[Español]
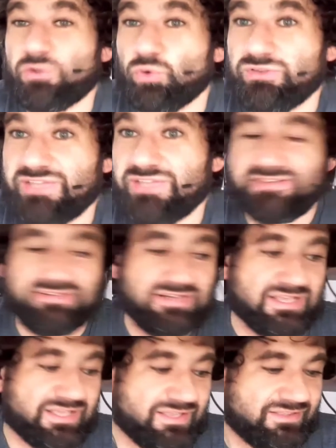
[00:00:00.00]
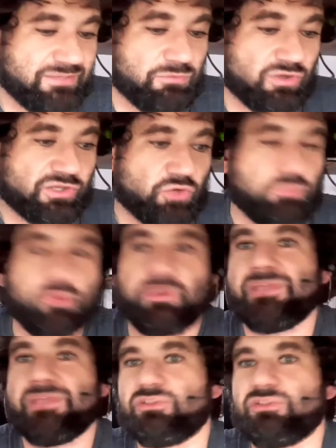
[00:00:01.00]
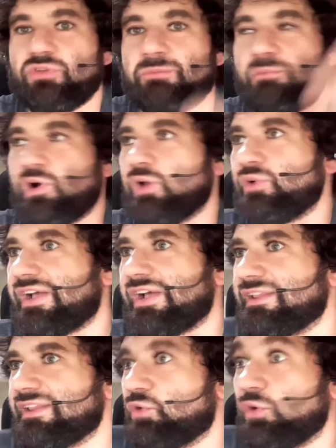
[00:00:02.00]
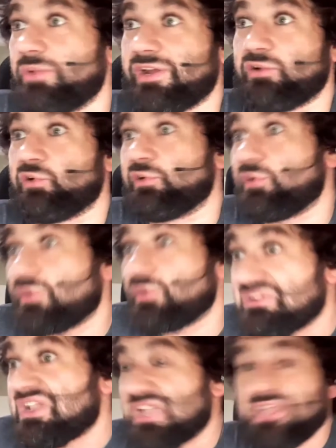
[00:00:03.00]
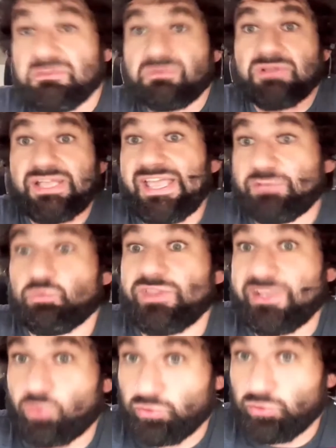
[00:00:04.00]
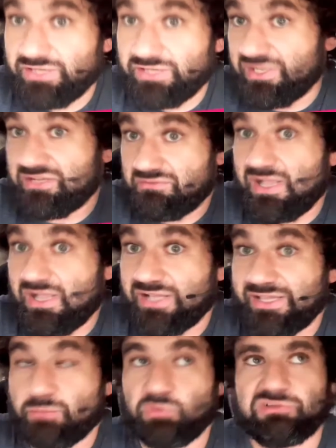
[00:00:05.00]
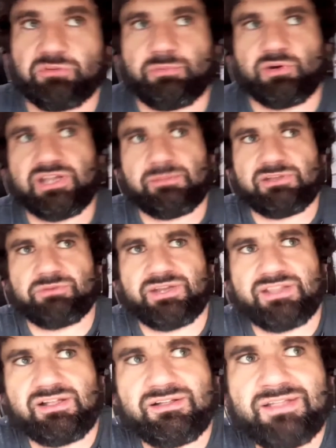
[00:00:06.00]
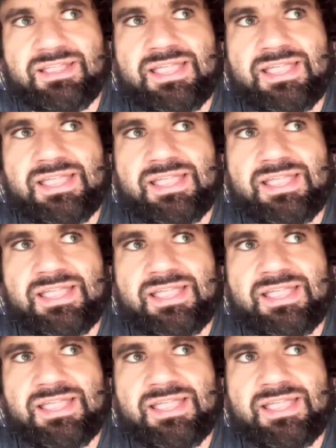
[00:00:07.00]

discutir si es legítimo que un movimiento imponga una agenda a un gobierno o no, que es muy discutible, aquí hay muchos problemas, ¿verdad?